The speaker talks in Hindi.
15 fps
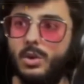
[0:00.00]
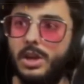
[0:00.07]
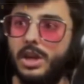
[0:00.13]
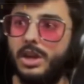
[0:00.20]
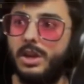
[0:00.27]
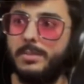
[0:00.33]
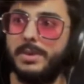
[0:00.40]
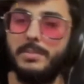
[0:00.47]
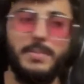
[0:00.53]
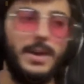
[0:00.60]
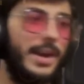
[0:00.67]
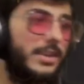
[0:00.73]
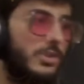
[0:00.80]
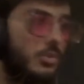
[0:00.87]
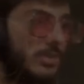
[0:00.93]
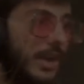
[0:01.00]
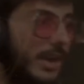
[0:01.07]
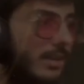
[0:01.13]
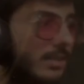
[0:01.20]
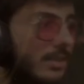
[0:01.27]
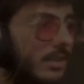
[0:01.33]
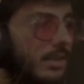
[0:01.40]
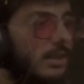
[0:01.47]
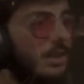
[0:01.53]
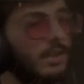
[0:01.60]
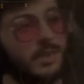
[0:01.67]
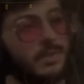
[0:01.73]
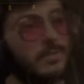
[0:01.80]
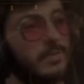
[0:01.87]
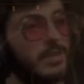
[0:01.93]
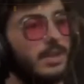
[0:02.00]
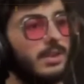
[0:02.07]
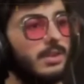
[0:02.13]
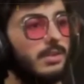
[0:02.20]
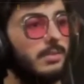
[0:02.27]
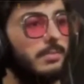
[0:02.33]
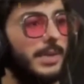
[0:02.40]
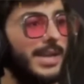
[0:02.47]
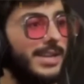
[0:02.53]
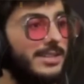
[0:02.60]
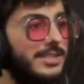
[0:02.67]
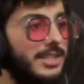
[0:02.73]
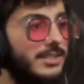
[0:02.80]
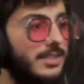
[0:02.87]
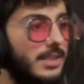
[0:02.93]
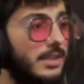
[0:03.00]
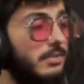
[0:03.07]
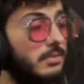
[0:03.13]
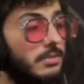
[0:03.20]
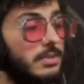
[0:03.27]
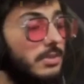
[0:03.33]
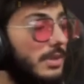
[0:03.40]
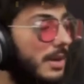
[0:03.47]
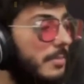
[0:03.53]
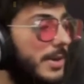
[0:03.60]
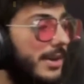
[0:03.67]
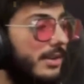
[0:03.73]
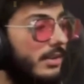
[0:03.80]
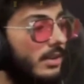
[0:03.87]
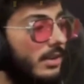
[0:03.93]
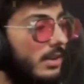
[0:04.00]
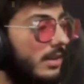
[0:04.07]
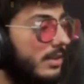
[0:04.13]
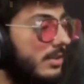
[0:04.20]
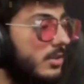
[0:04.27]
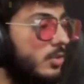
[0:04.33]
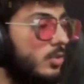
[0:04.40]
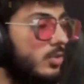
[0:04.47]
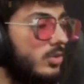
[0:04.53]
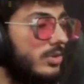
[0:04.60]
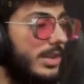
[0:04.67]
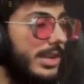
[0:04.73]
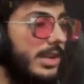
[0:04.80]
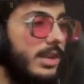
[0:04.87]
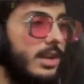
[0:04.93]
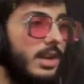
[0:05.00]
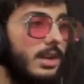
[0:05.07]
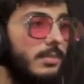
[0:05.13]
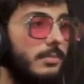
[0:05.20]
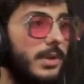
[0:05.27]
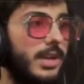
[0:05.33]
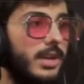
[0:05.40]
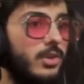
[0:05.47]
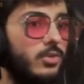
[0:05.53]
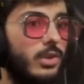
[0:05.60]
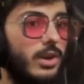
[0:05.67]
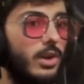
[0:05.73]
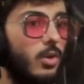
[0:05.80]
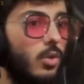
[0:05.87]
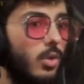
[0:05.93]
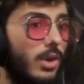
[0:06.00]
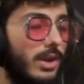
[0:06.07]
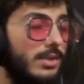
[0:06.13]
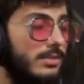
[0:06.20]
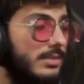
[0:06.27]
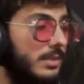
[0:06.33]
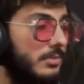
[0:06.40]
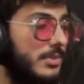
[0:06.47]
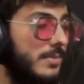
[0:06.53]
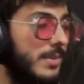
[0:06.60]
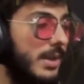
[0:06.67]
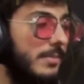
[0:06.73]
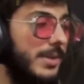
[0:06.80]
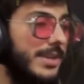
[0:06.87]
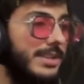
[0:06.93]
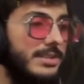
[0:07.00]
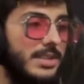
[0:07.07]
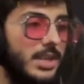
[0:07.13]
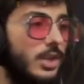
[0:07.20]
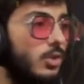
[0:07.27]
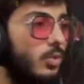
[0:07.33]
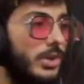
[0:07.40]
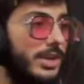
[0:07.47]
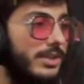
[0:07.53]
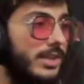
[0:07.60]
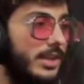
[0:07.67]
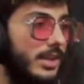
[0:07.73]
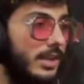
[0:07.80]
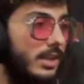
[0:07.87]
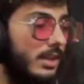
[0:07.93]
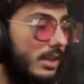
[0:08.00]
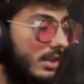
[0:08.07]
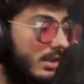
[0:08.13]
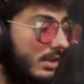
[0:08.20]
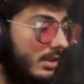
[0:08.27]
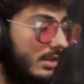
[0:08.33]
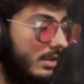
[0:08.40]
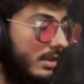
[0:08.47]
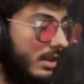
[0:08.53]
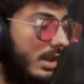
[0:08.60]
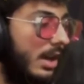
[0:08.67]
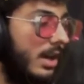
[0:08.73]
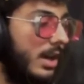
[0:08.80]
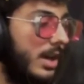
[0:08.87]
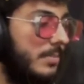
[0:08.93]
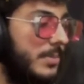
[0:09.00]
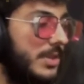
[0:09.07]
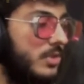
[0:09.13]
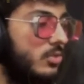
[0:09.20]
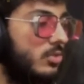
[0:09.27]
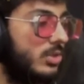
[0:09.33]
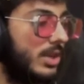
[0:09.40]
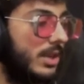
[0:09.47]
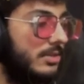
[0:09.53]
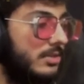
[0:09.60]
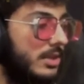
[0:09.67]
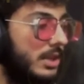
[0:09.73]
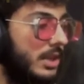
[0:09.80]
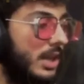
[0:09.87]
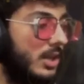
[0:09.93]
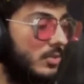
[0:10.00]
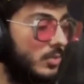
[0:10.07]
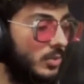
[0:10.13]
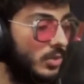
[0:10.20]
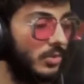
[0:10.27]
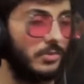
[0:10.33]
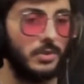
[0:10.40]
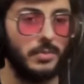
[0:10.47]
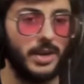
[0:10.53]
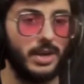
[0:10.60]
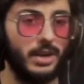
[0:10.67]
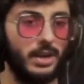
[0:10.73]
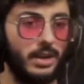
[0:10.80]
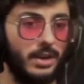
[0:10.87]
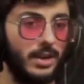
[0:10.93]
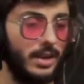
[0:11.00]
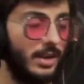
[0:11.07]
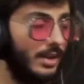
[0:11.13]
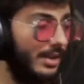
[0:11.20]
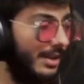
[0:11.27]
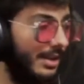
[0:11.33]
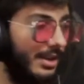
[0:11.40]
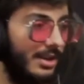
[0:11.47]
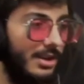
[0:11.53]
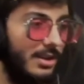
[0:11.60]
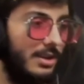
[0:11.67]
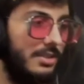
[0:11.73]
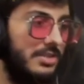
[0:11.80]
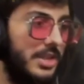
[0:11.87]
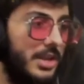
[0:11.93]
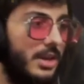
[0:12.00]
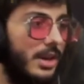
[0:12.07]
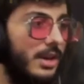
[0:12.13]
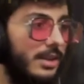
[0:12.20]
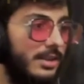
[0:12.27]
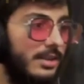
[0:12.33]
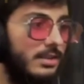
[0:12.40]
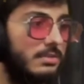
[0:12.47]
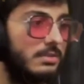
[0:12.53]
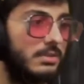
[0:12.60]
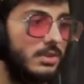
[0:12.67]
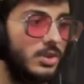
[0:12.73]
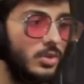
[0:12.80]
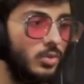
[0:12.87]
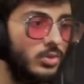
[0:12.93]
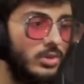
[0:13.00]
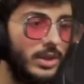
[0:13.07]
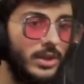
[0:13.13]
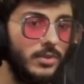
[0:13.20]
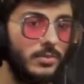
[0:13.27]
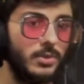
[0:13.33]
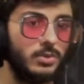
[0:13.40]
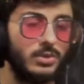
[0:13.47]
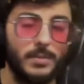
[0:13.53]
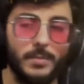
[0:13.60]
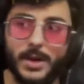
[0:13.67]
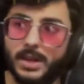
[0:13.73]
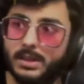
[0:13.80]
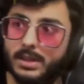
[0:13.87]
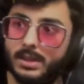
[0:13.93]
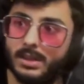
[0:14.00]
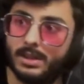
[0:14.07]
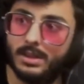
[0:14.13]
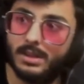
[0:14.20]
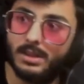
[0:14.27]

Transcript: ओके कमिंग बैक टू दैट मैंने जैसी खबर न्यूज़ uh, देखी ना मैंने ट्विटर खोला सबसे पहले मैंने किसी की ट्वीट देखी आर आई पी सुशांत सिंह राजपूत और फिर मैंने uh, देखा न्यूज़ देखी फिर उसके बाद